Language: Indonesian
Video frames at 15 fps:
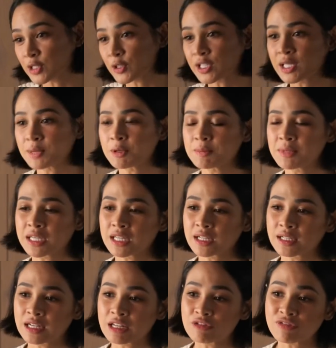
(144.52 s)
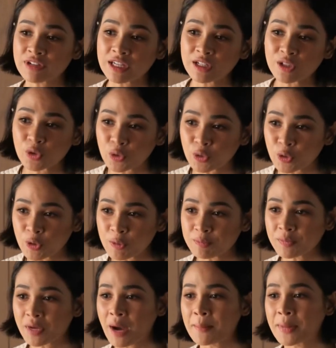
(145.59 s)
atau kita mau bikin living room,
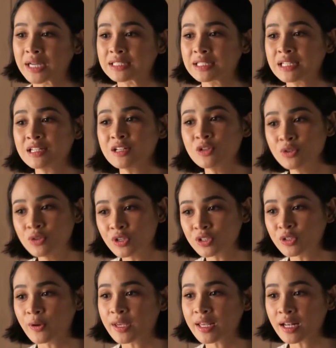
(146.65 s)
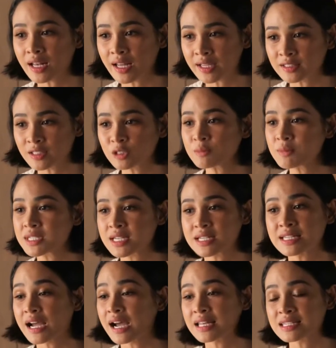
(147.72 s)
kamar tidur, toilet itu bisa
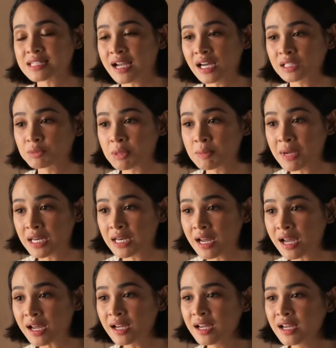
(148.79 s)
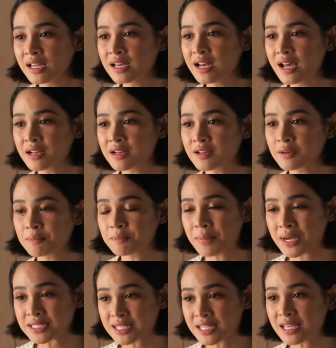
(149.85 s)
sangat-sangat berbeda dan
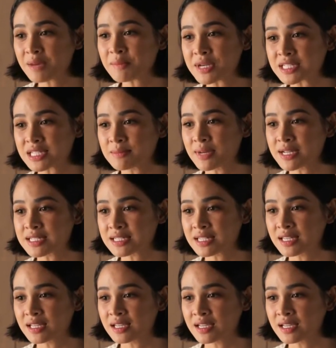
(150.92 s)
pastinya masing-masing